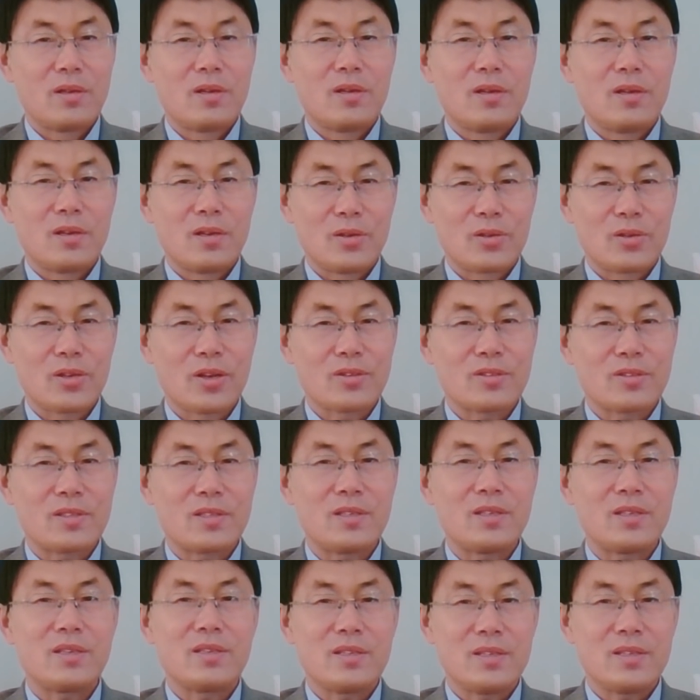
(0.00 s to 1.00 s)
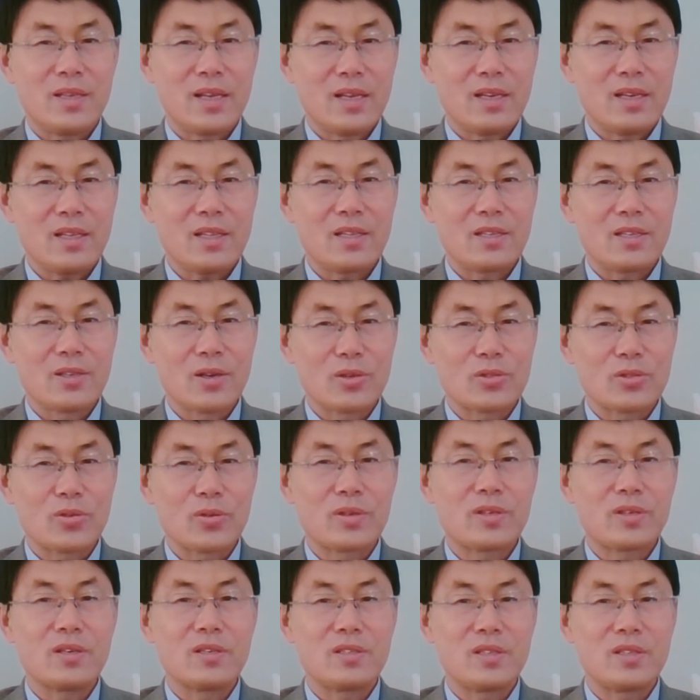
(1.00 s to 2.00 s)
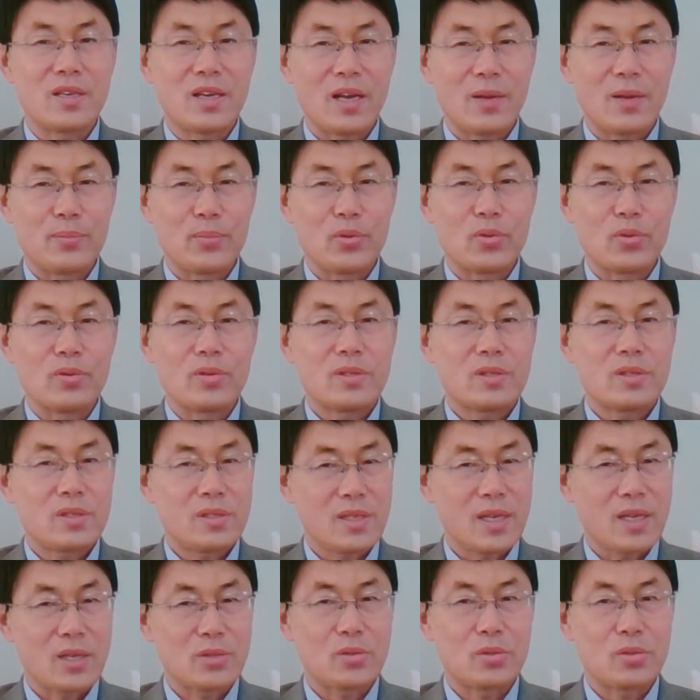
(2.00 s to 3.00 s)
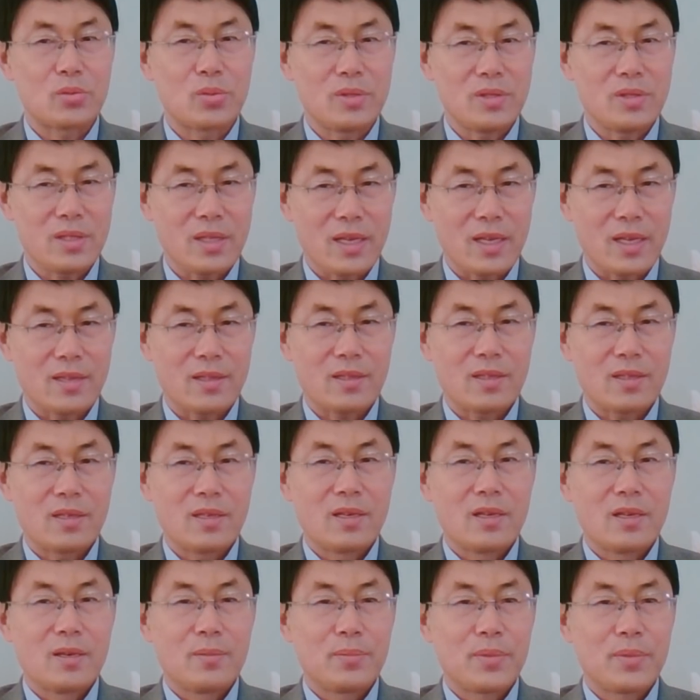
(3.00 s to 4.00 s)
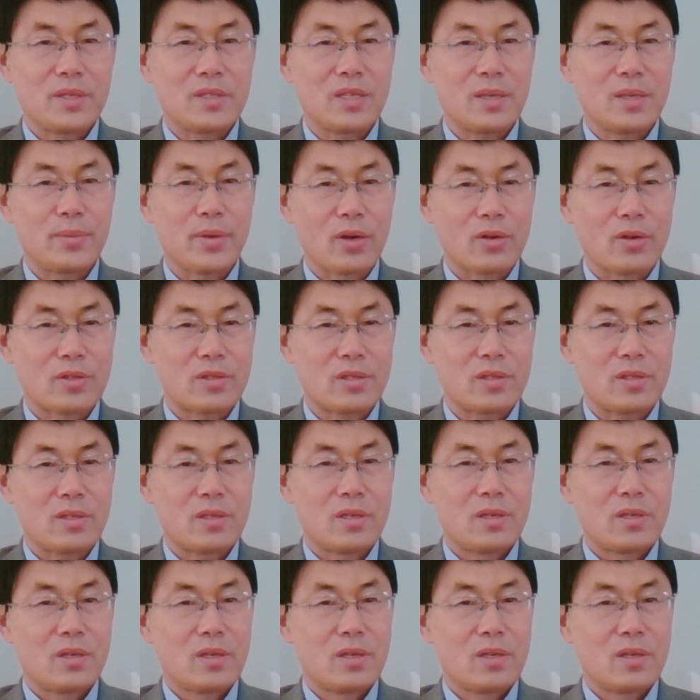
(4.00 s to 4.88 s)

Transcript: 刘少奇严厉地要求各级干部下去蹲点，并且表示，